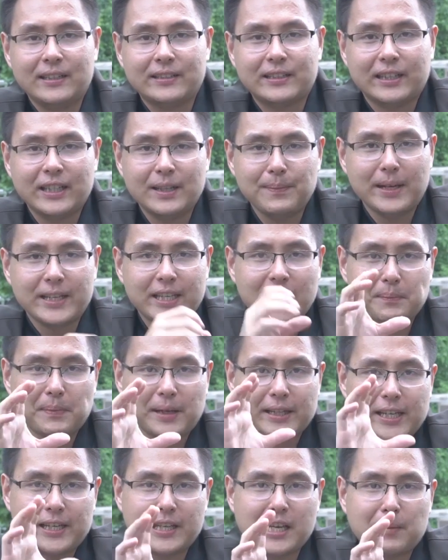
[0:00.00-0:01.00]
Jadi
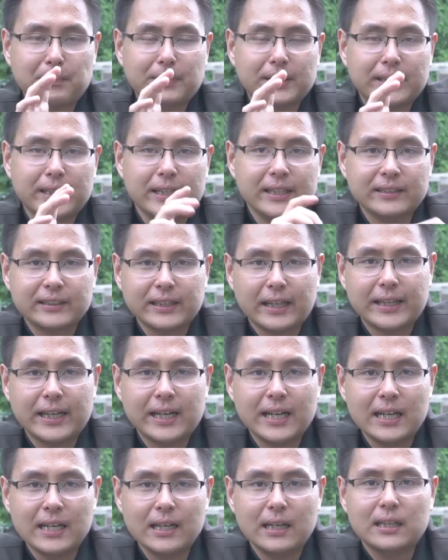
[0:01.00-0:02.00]
bagian-bagian yang penting
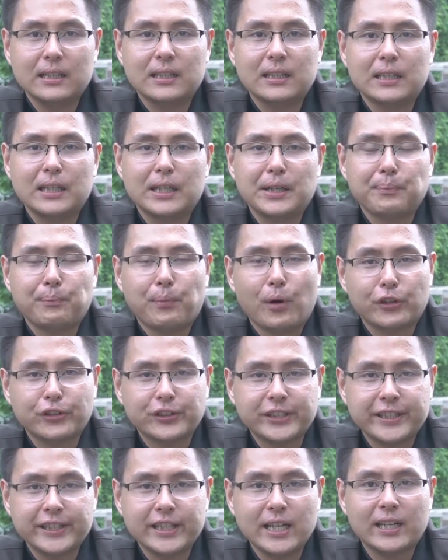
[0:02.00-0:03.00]
saya
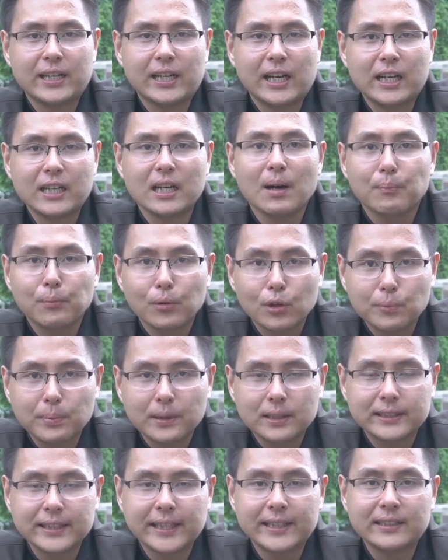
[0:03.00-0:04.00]
porsinya adalah
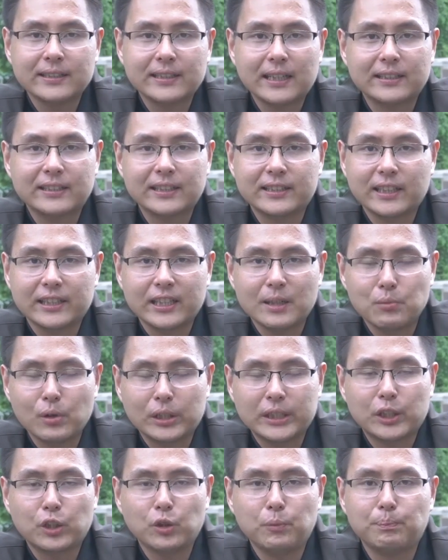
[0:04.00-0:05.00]
60% dan sisanya
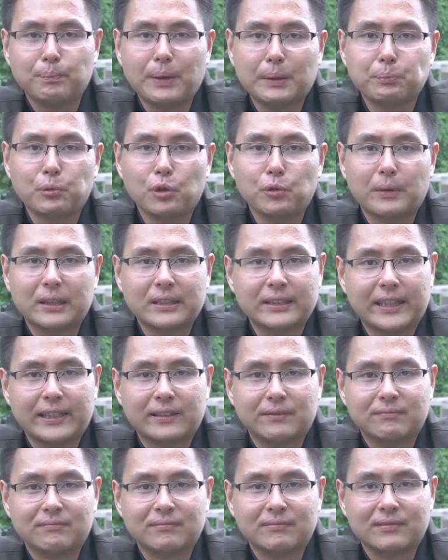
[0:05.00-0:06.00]
buat hidup
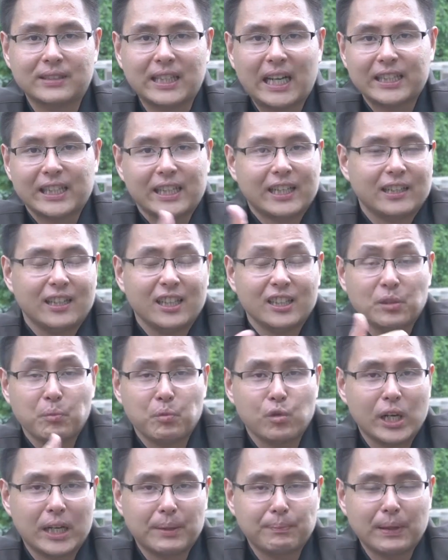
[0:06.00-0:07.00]
40%. Katakanlah
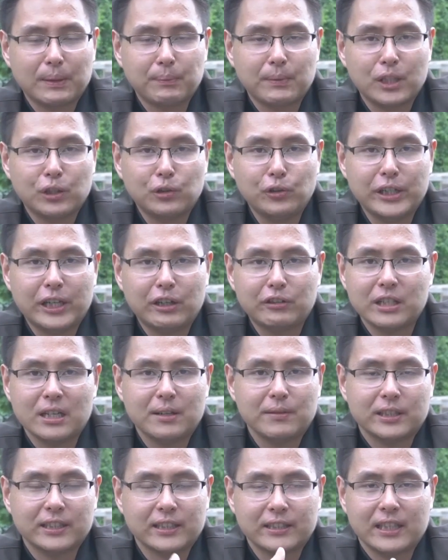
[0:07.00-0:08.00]
sebulan 4 minggu ya
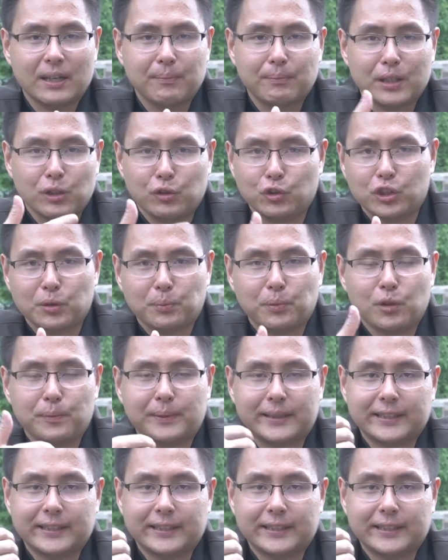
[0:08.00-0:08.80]
udah setiap minggu 10%.